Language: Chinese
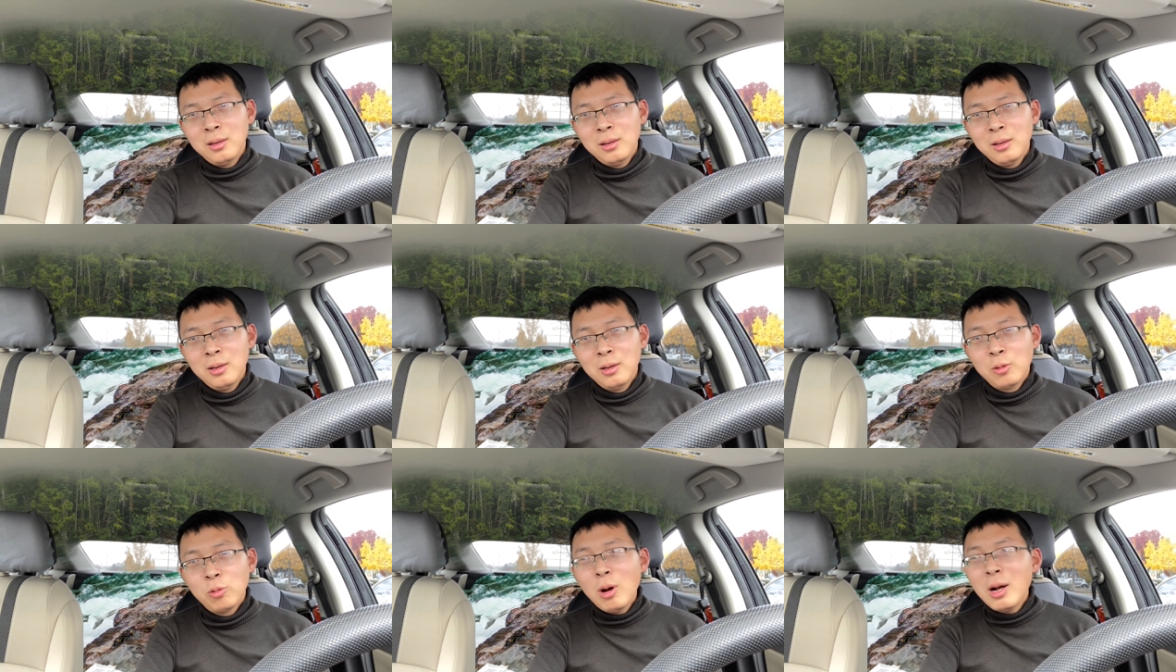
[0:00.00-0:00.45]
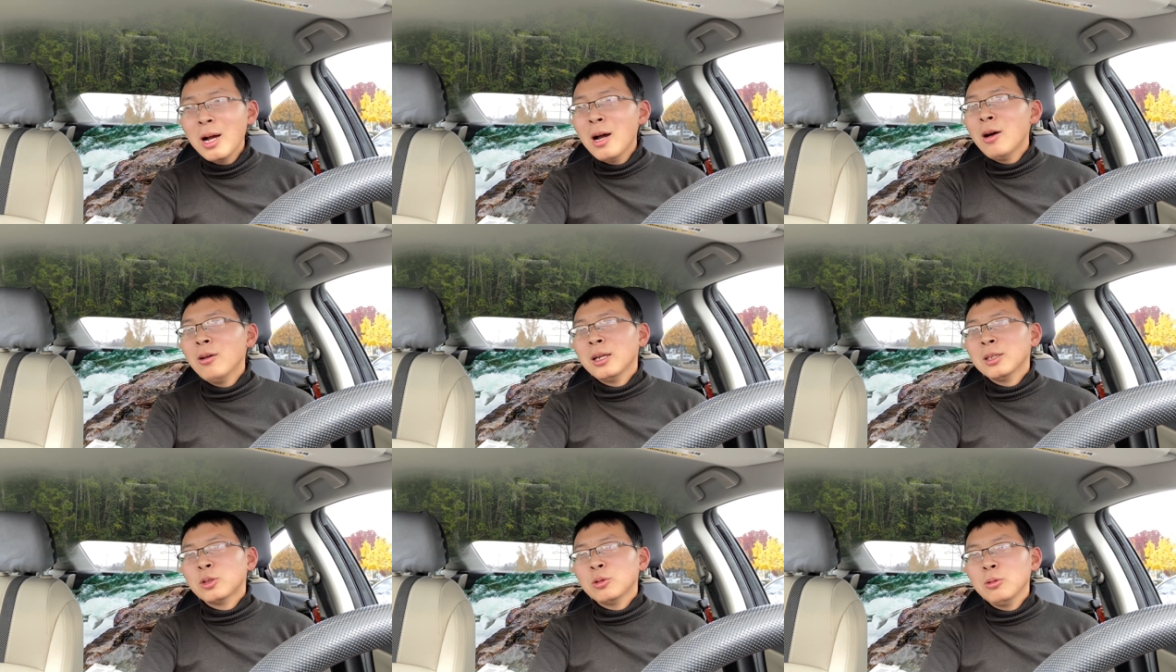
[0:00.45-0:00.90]
光
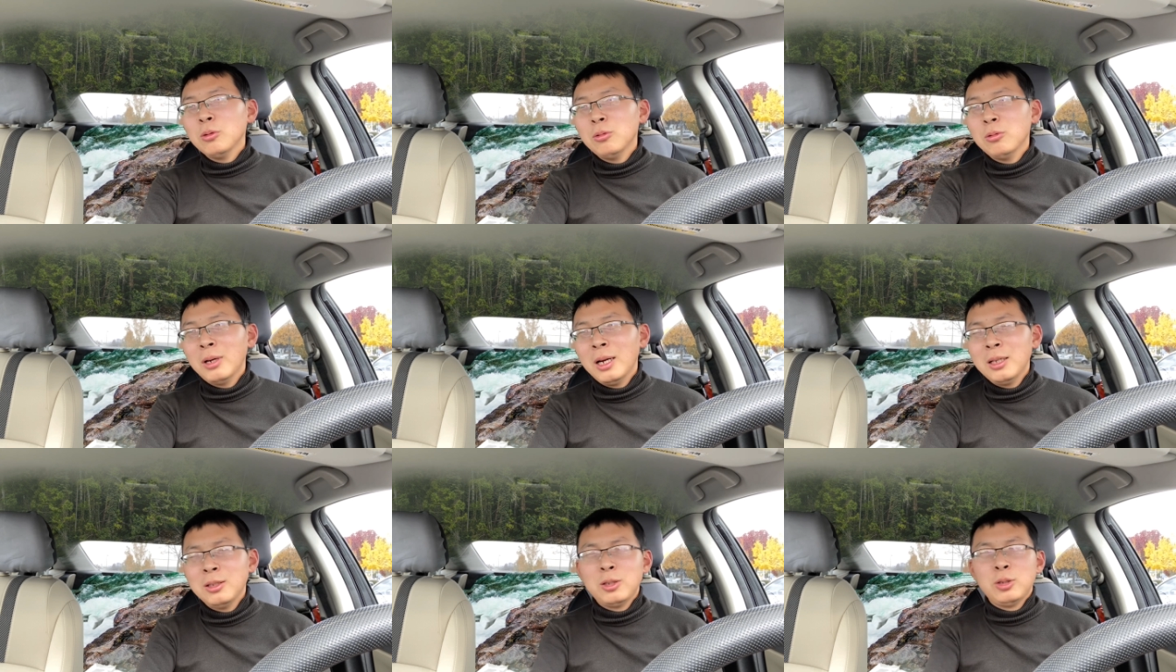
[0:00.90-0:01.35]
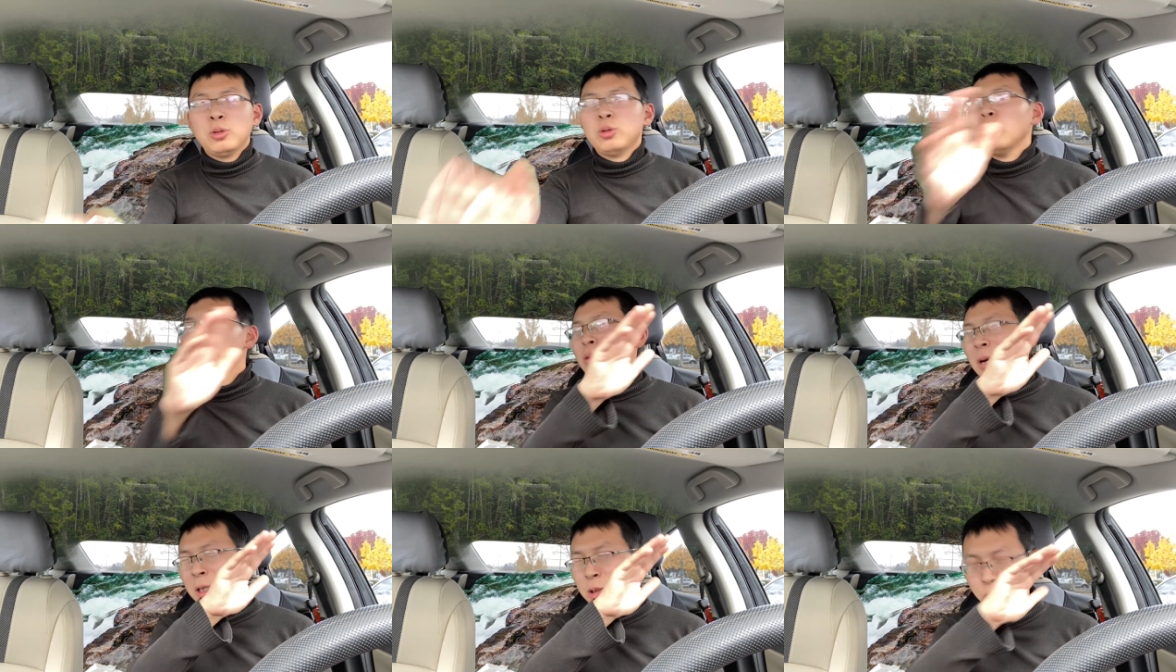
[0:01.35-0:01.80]
靠了中国人，
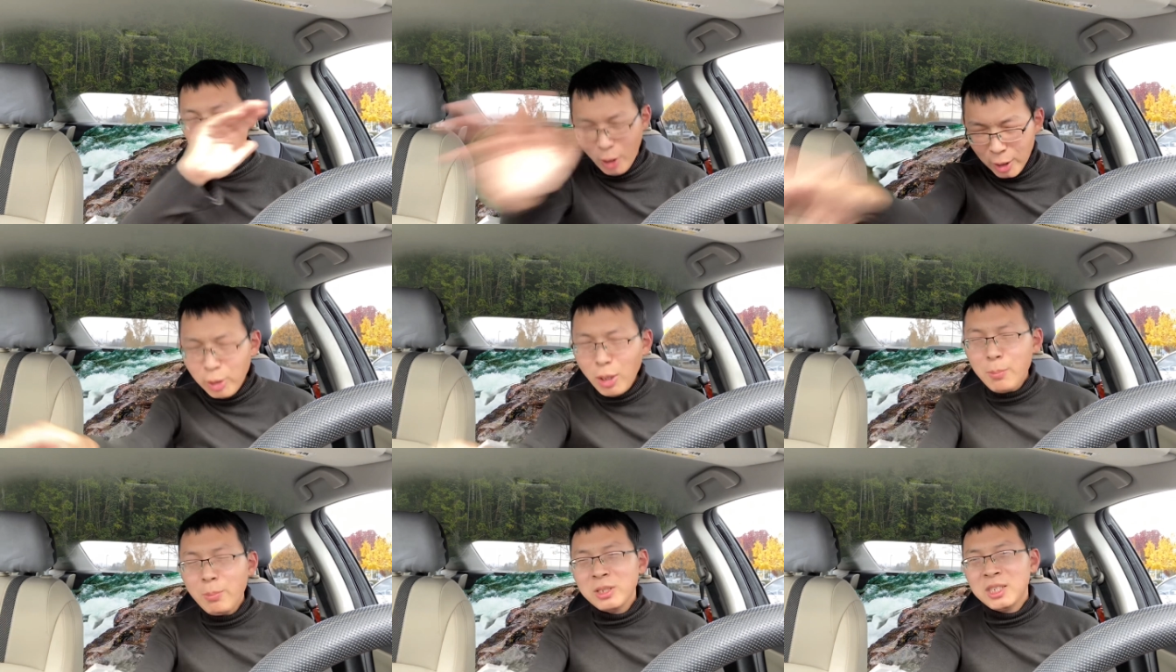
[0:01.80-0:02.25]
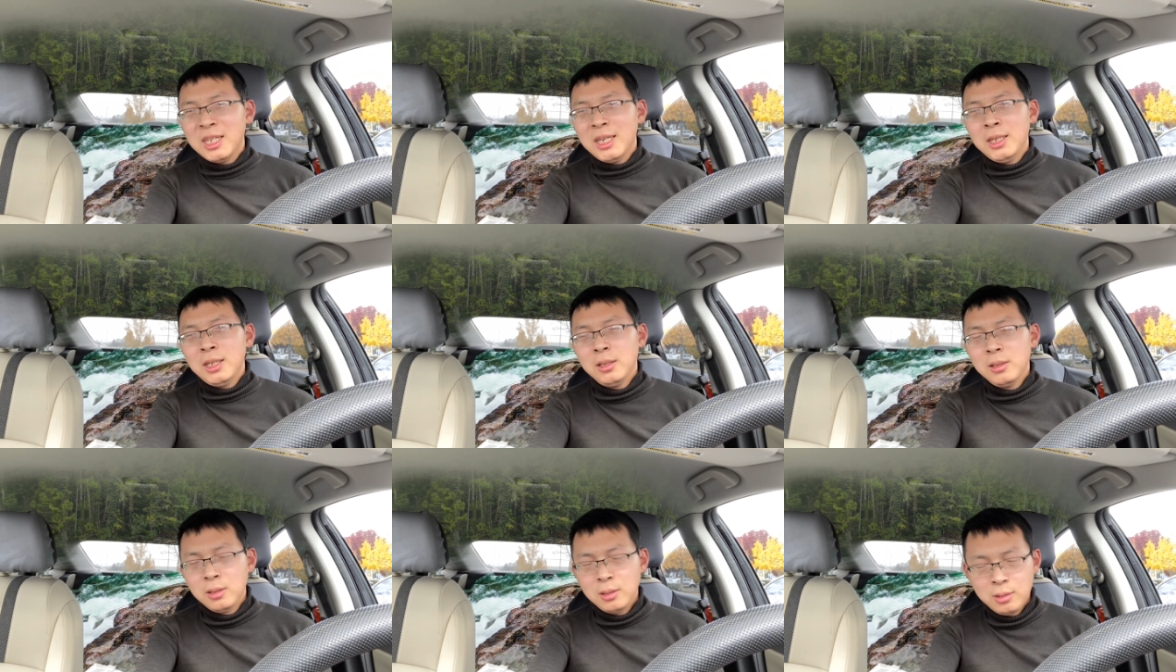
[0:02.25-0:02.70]
中国人绝对不行；